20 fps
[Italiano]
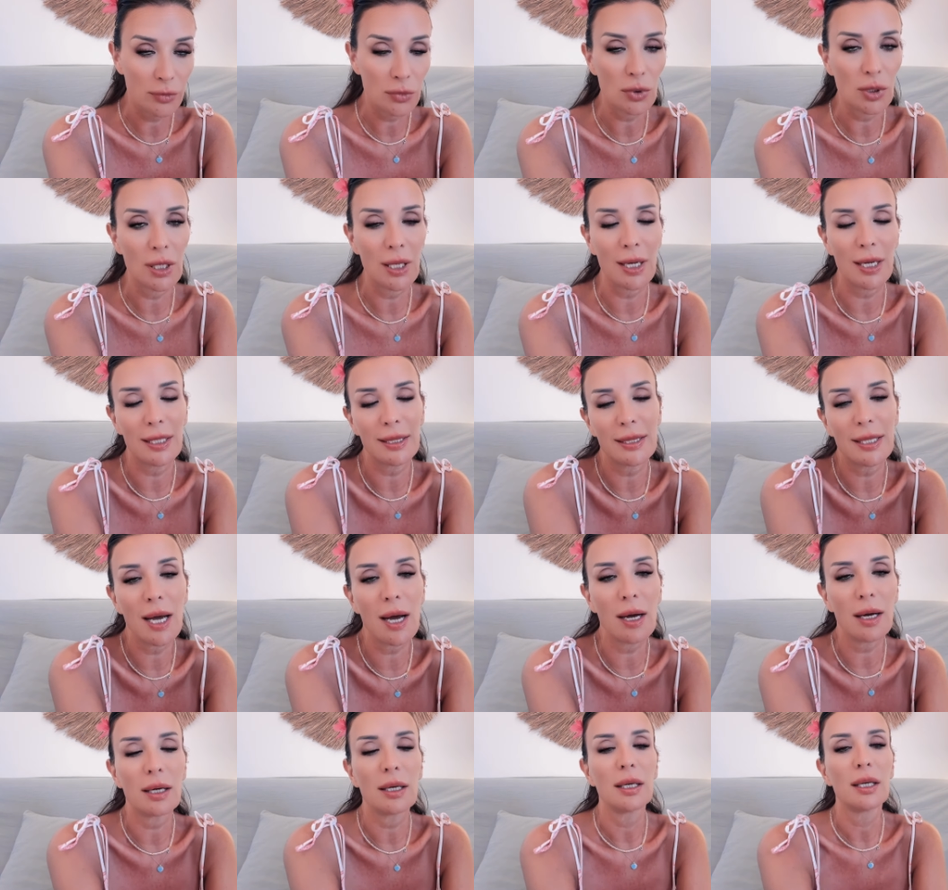In
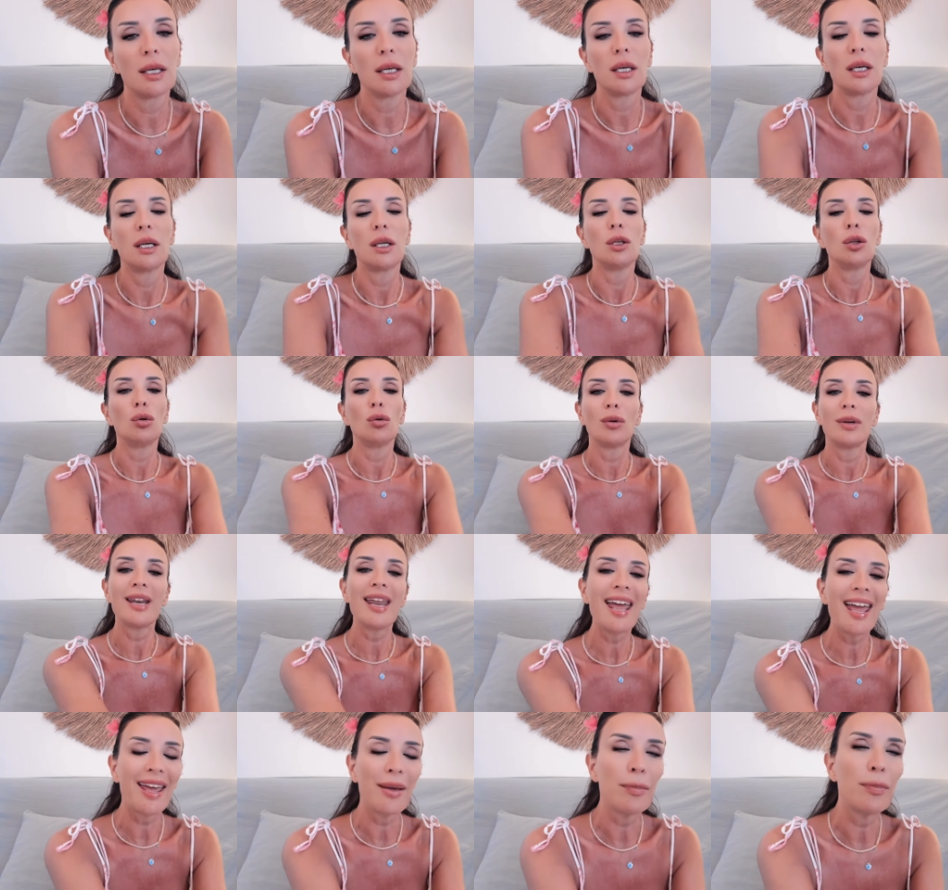realtà, non
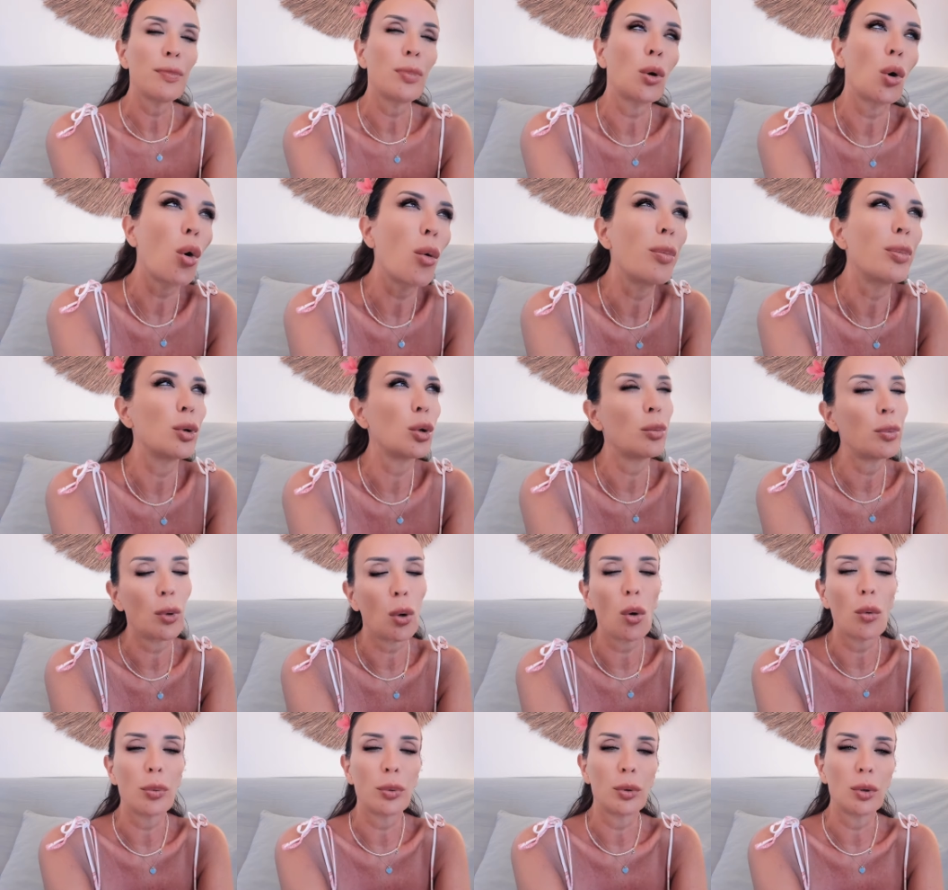è proprio
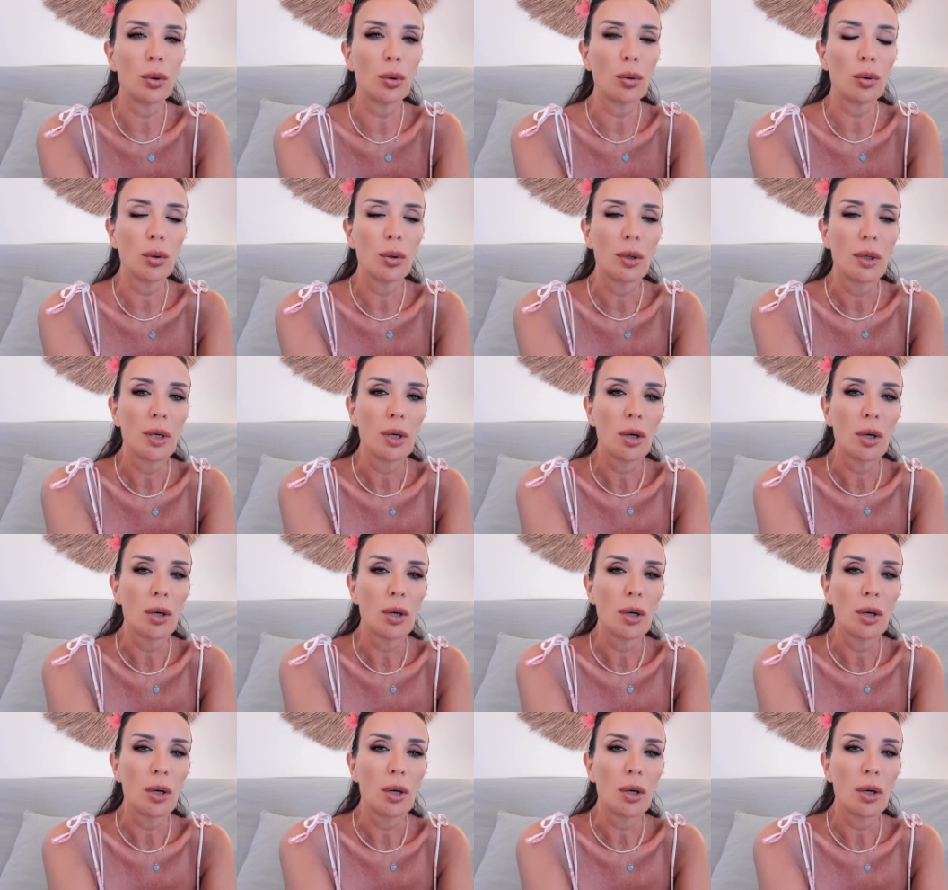proprio